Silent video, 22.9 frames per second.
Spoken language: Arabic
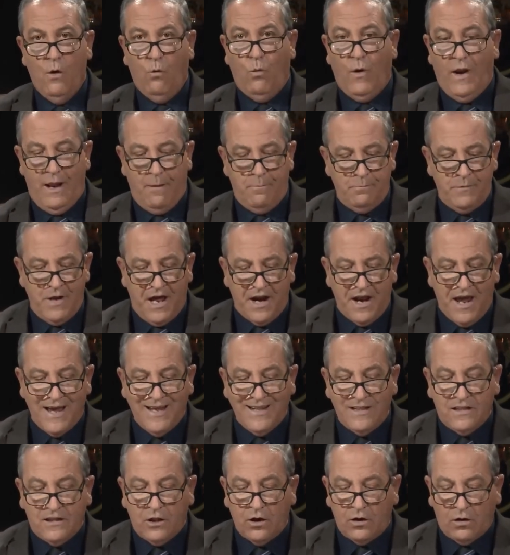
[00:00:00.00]
ولم نرى
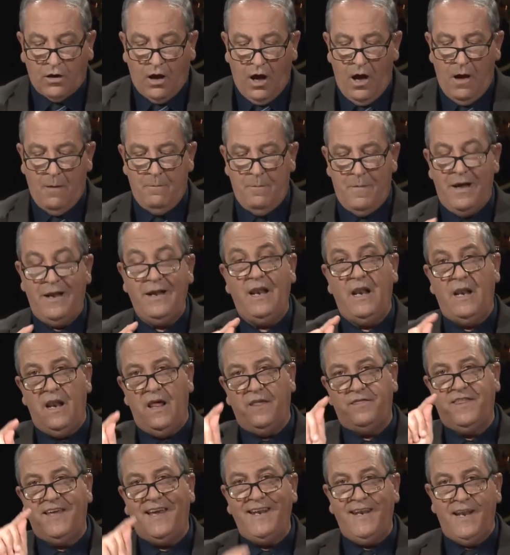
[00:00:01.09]
انتقام
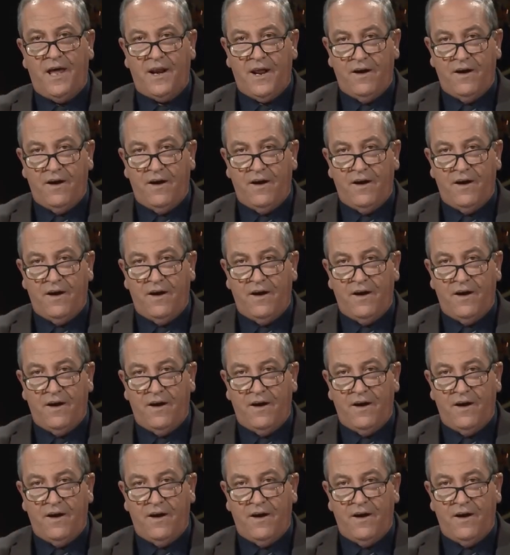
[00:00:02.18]
للذين